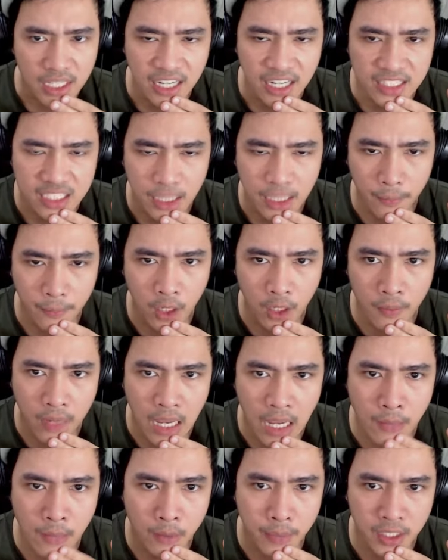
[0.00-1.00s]
Sebelum
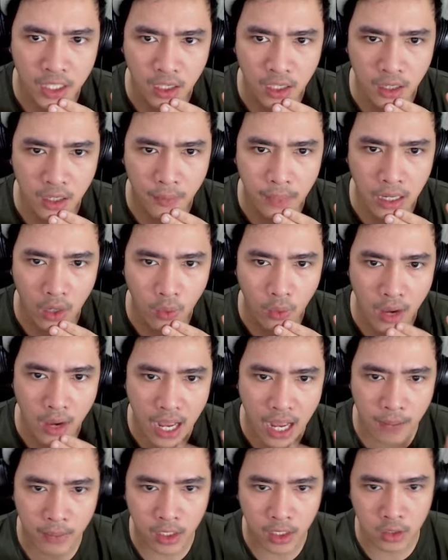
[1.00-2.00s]
kamu pergi ke bawah,
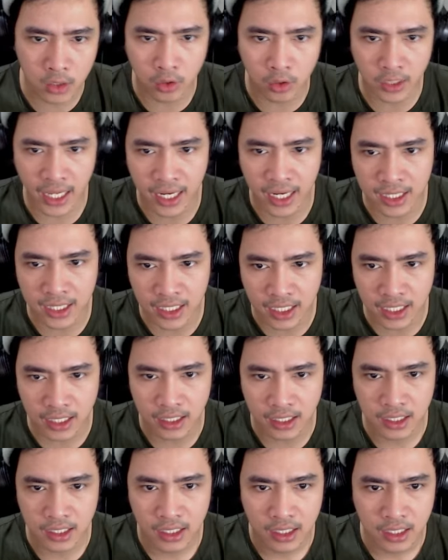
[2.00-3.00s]
ambil dulu candle
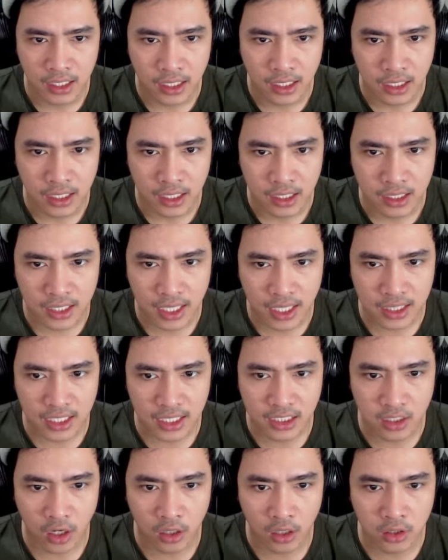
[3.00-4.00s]
that is
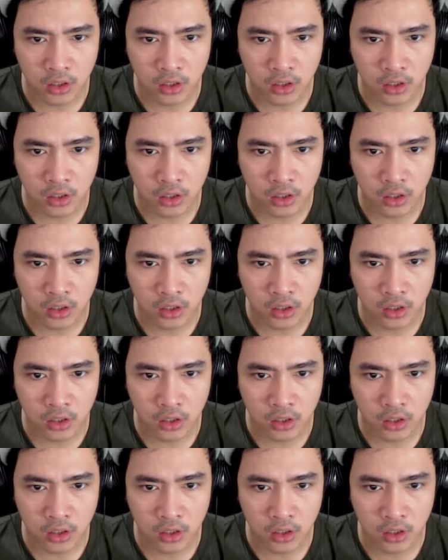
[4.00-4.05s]
on